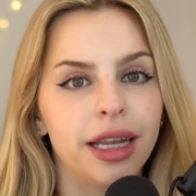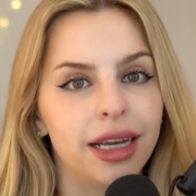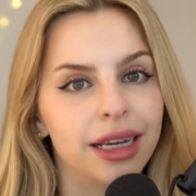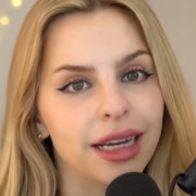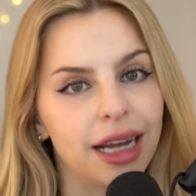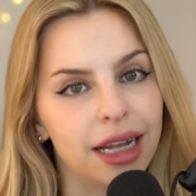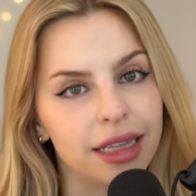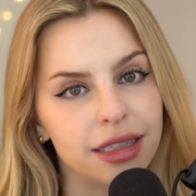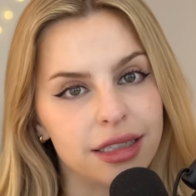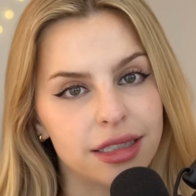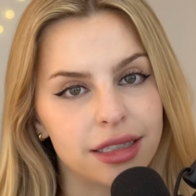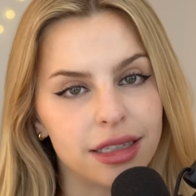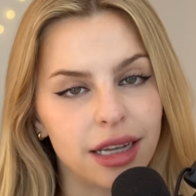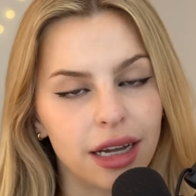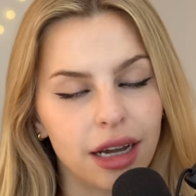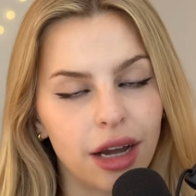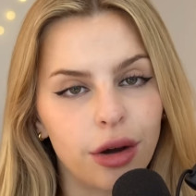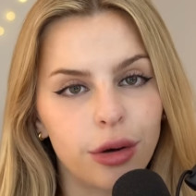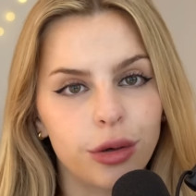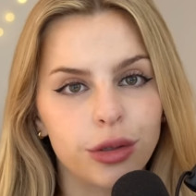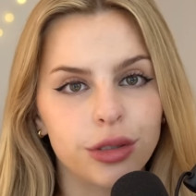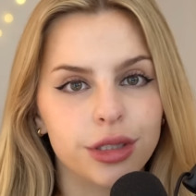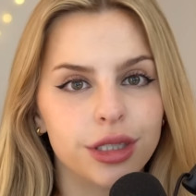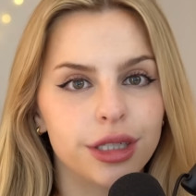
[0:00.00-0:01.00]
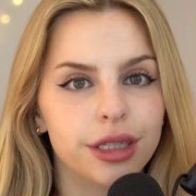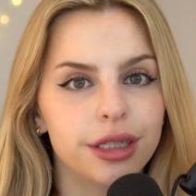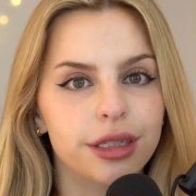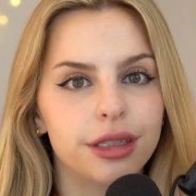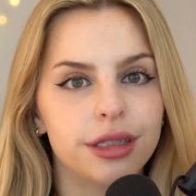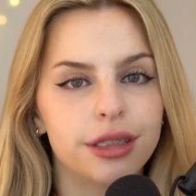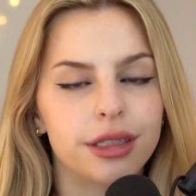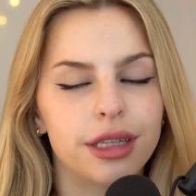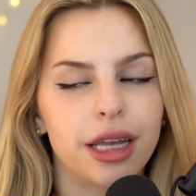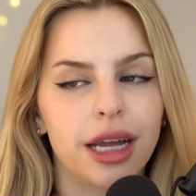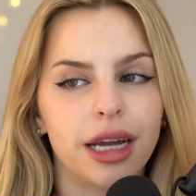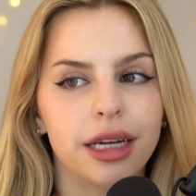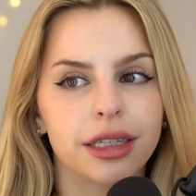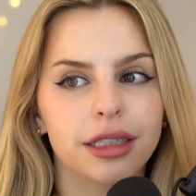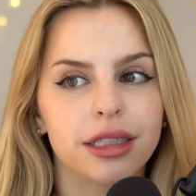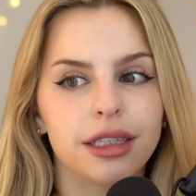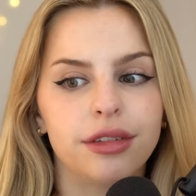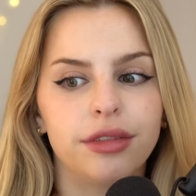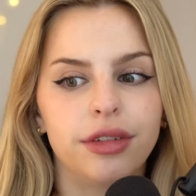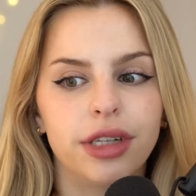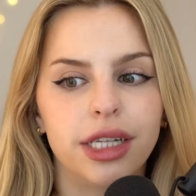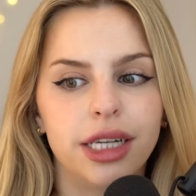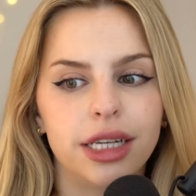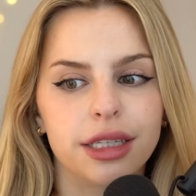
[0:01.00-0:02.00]
dann ganz nach Hause, sagt,
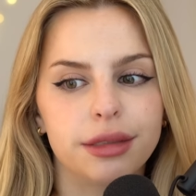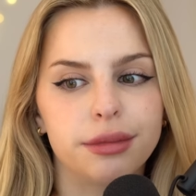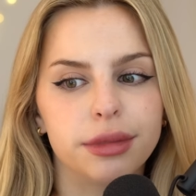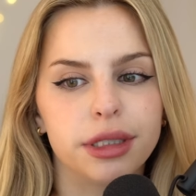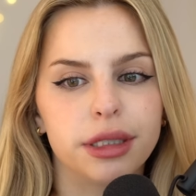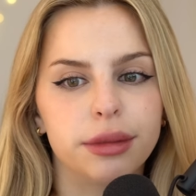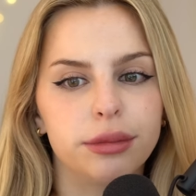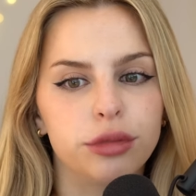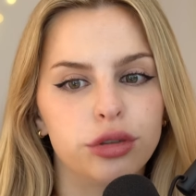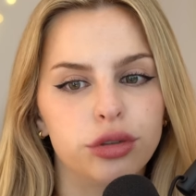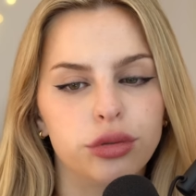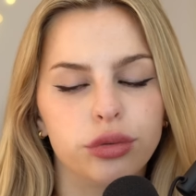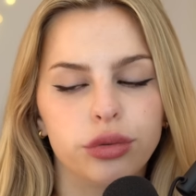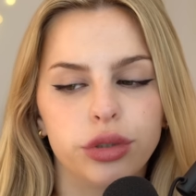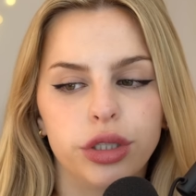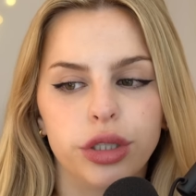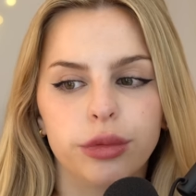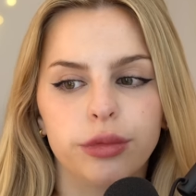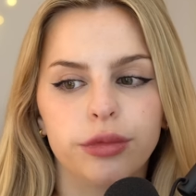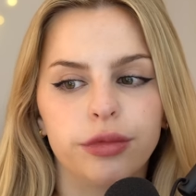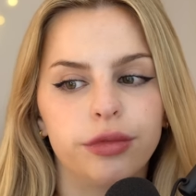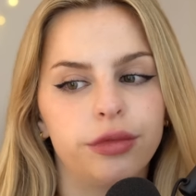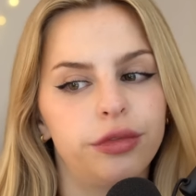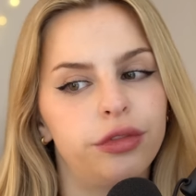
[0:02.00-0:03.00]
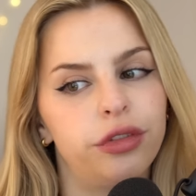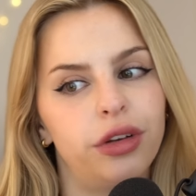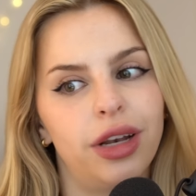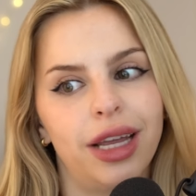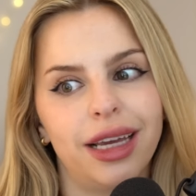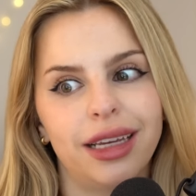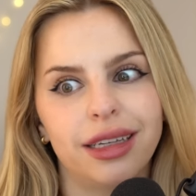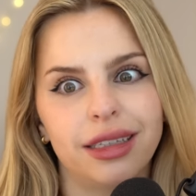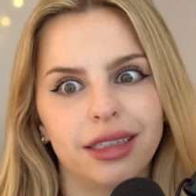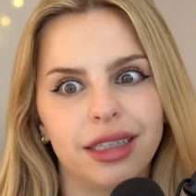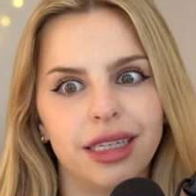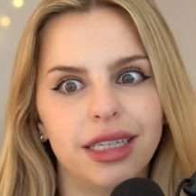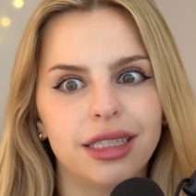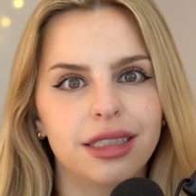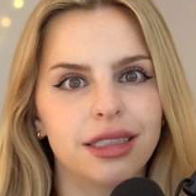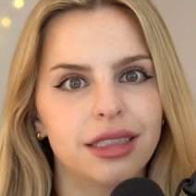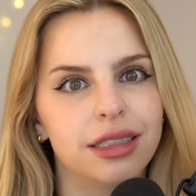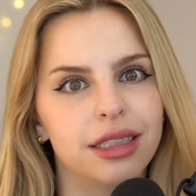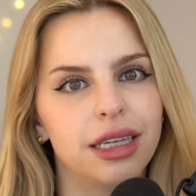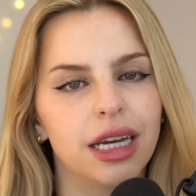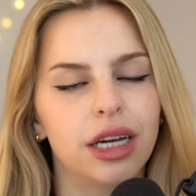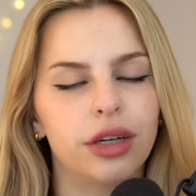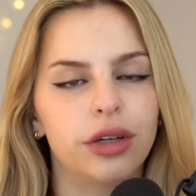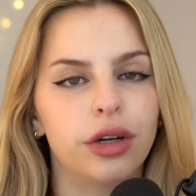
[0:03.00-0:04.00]
sie will das mit dem Studium vielleicht
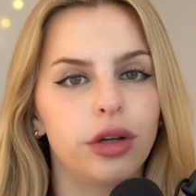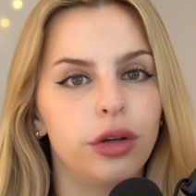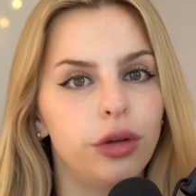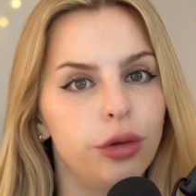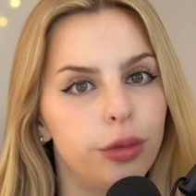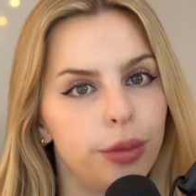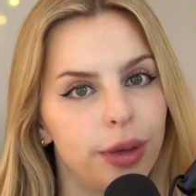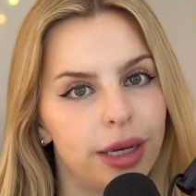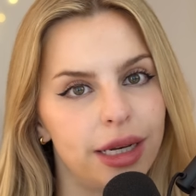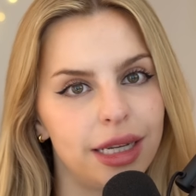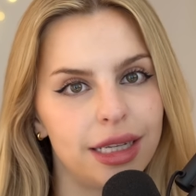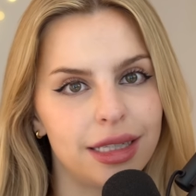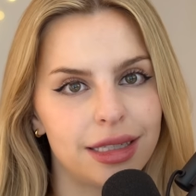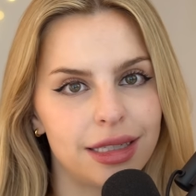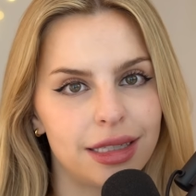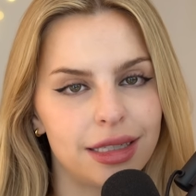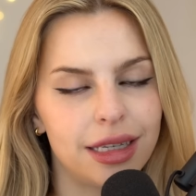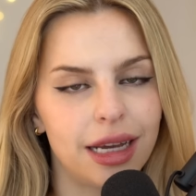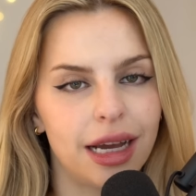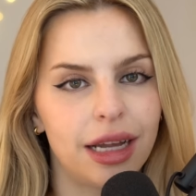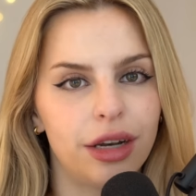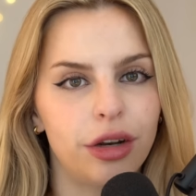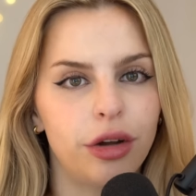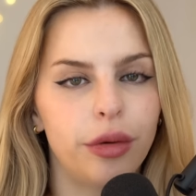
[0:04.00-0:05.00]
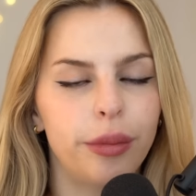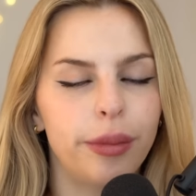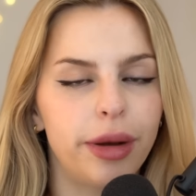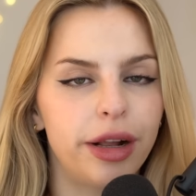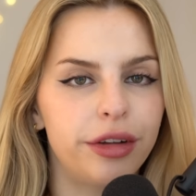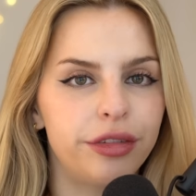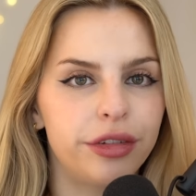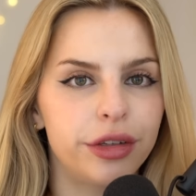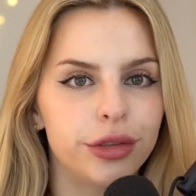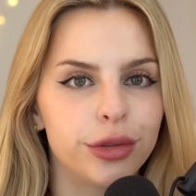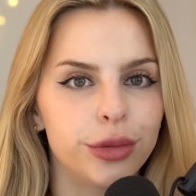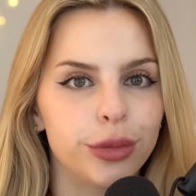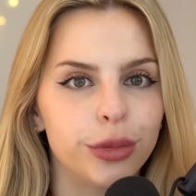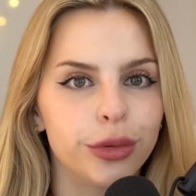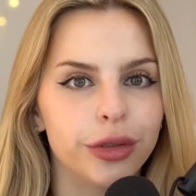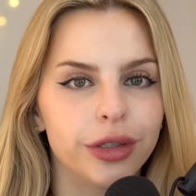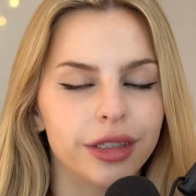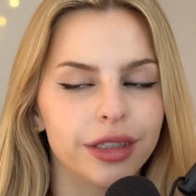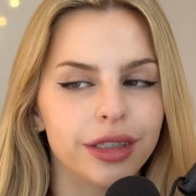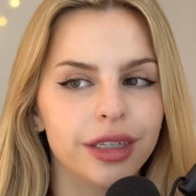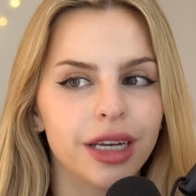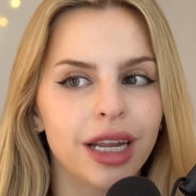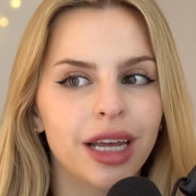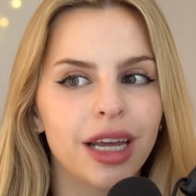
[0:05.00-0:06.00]
nächstes Jahr oder übernächstes Jahr nochmal
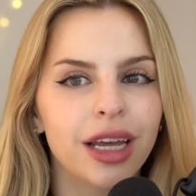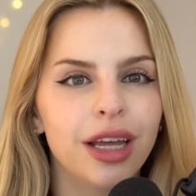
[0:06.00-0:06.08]
versuchen.